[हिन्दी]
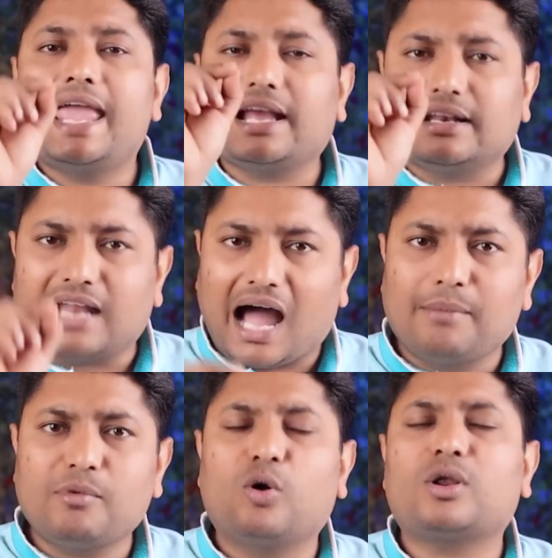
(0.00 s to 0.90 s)
एक
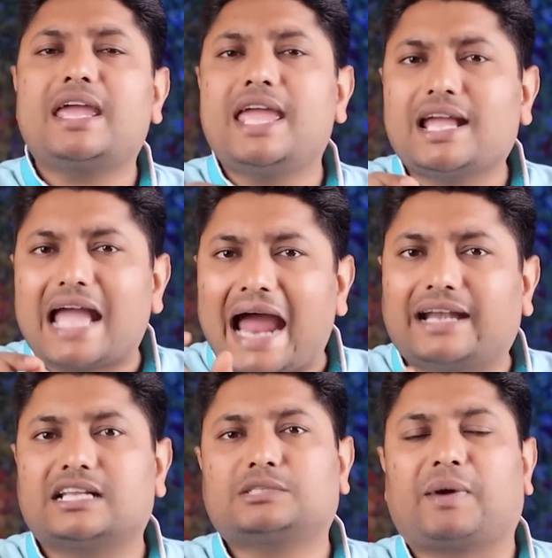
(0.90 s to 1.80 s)
नाम और एक
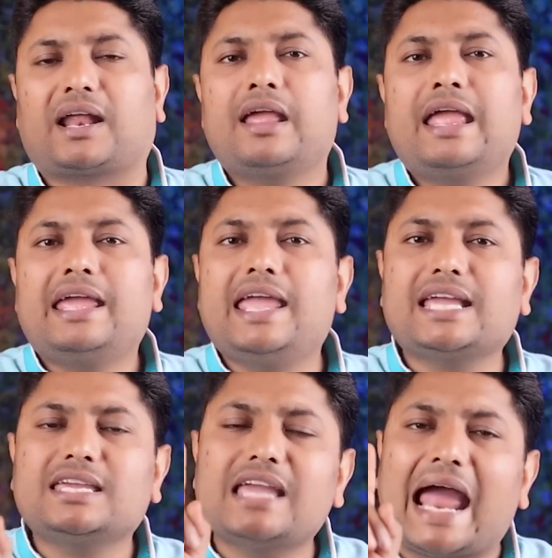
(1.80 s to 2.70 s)
एड्रेस पर
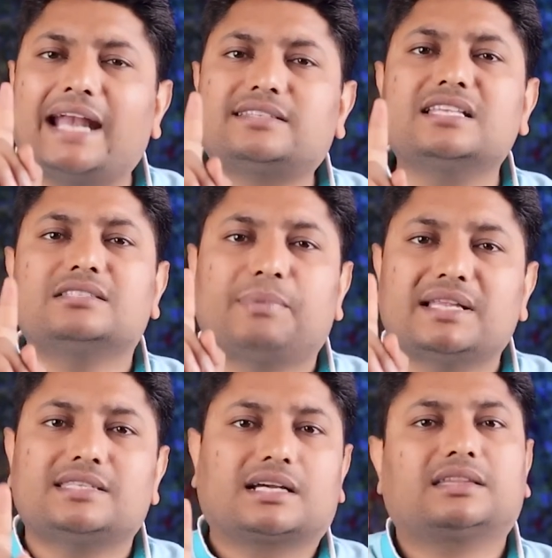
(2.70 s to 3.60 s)
एक ही एडसेंस
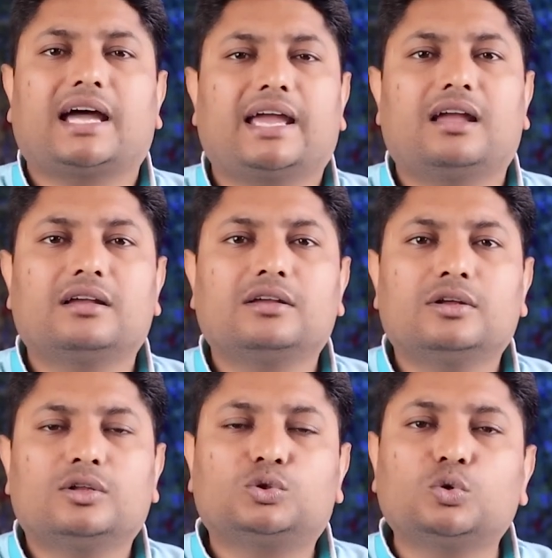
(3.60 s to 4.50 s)
बन सकता है
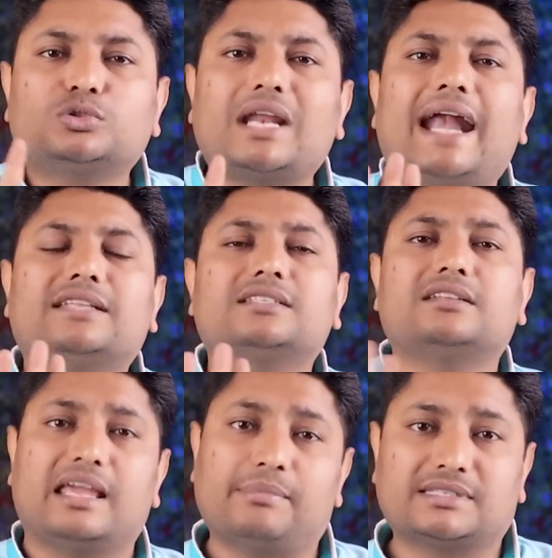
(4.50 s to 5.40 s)
दूसरा
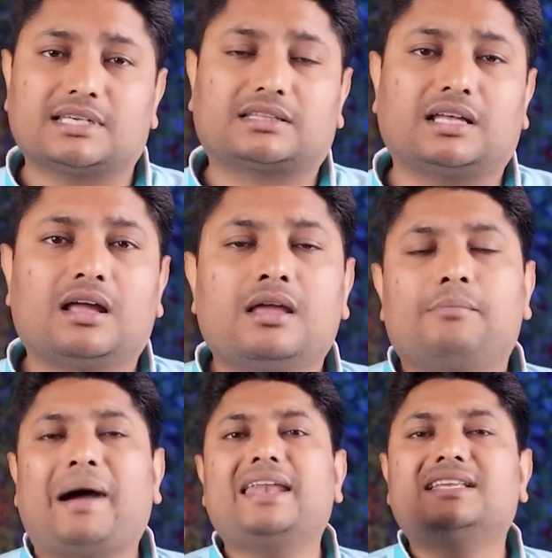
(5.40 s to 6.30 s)
एडसेंस नहीं बन सकता
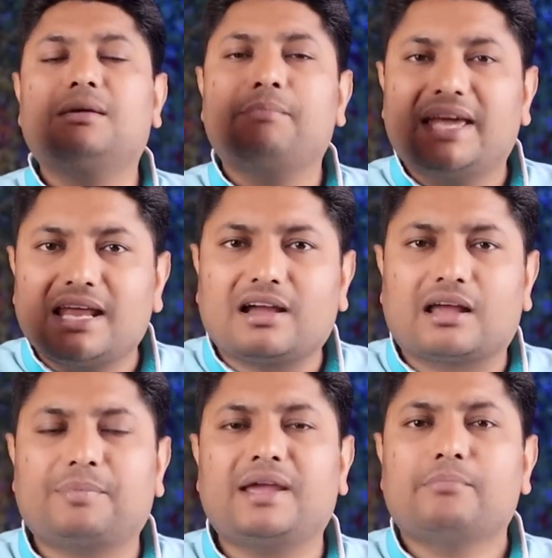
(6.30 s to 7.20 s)
मान लीजिए मेरे
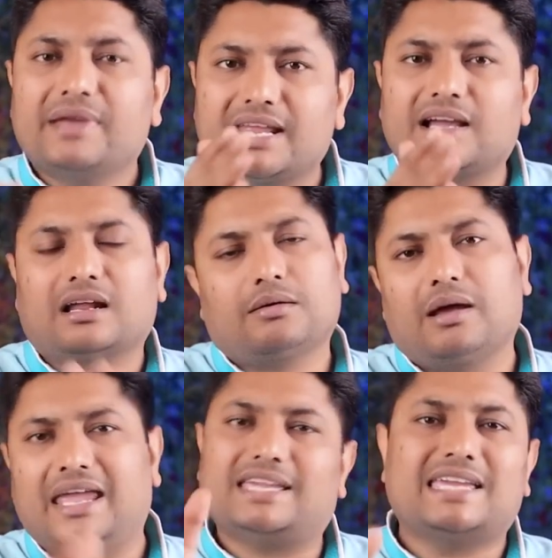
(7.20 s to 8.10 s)
घर पे मेरे घर
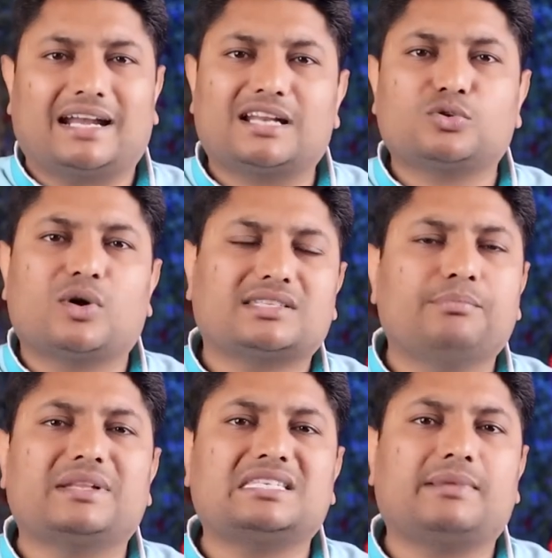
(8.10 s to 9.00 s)
का एक ही एड्रेस होगा
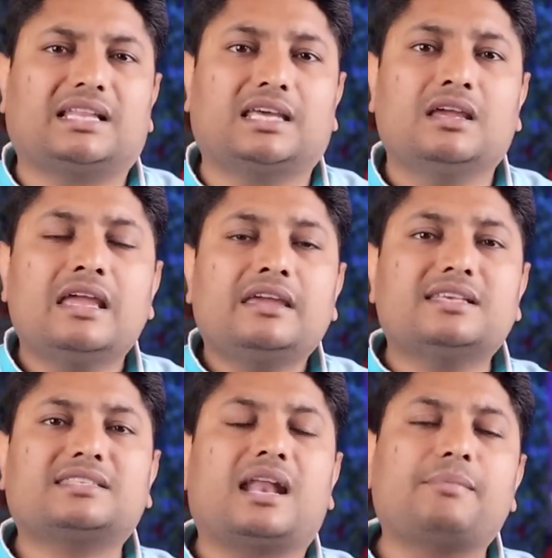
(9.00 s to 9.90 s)
सिंपल सी बात है
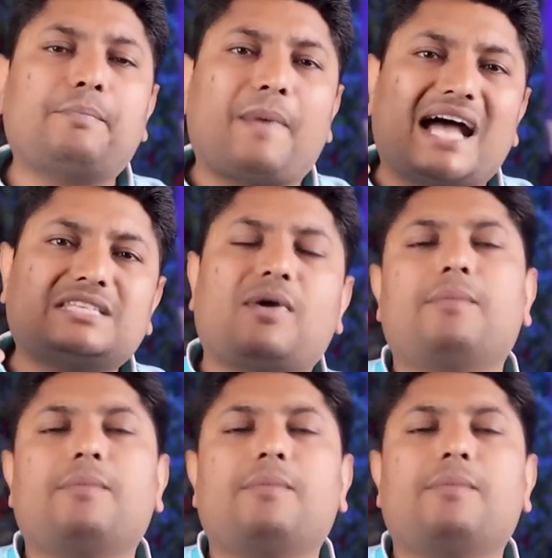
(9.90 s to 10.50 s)
इस घर में पांच